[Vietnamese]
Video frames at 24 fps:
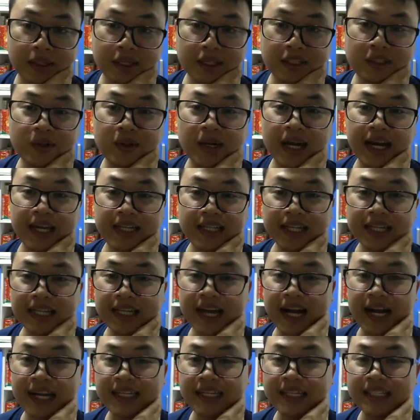cái chỗ này tất
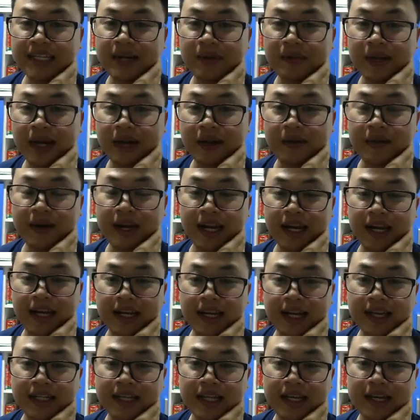cả những cái dòng này của bạn này
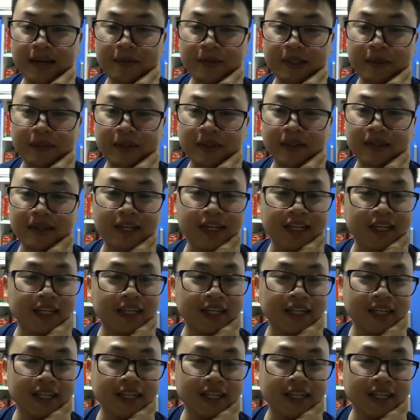đang thiếu ở trăm tư này